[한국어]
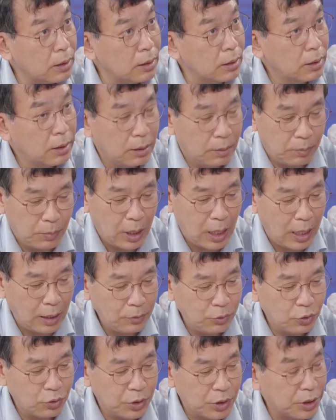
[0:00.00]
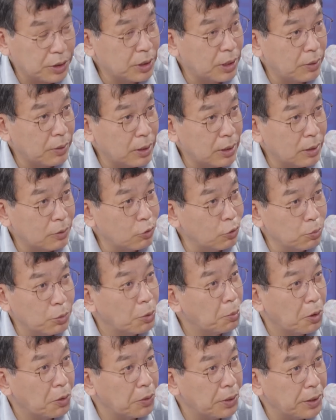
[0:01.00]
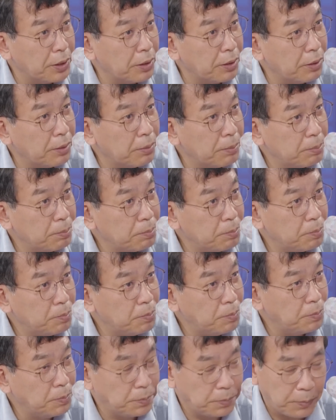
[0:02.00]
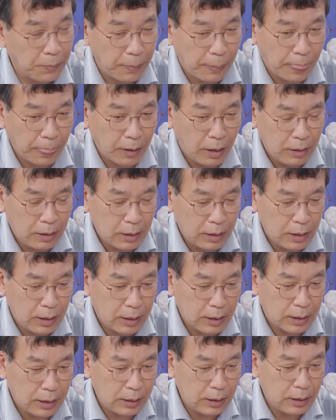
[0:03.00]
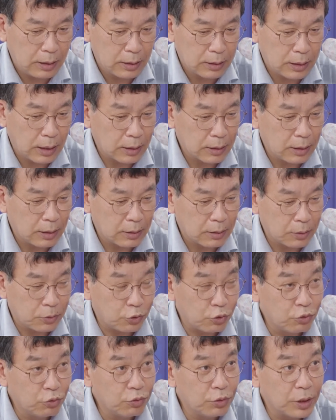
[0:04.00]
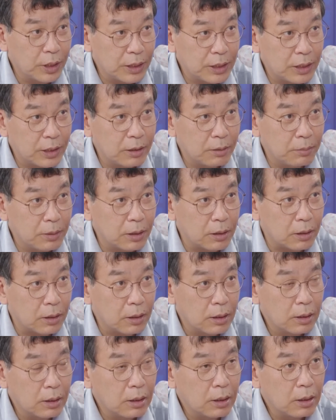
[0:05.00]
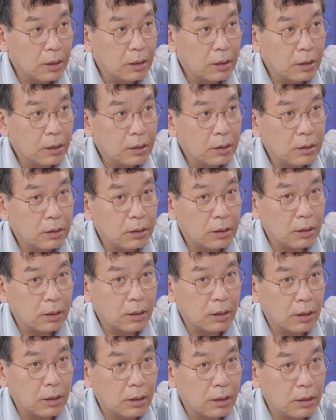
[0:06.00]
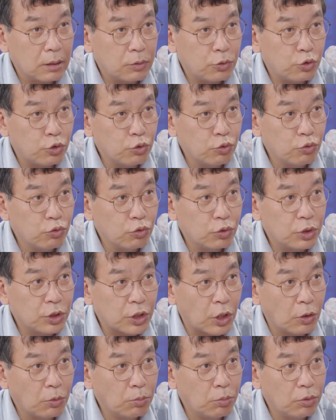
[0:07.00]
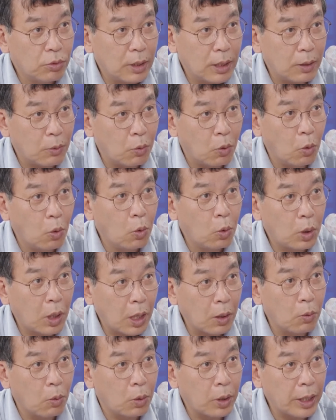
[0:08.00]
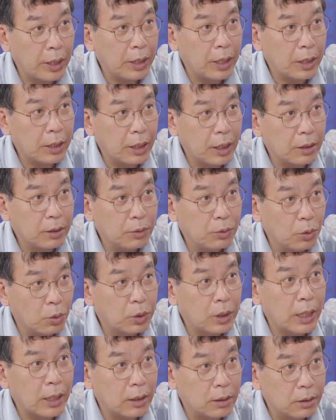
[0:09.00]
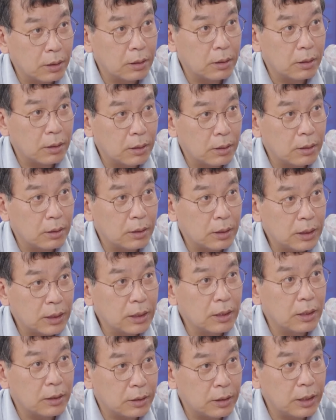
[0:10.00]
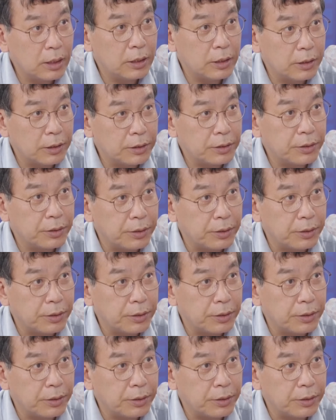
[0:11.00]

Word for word: 음. 뭐 한중 정상회담 꿈도 못 꿔요. 어. 음. 그러니까 이런 상태에서 중국이 지금은 네. 저기 중국 정부가 곱게 곱게 얘기하는 요때가 더 신경 쓰이는 거죠.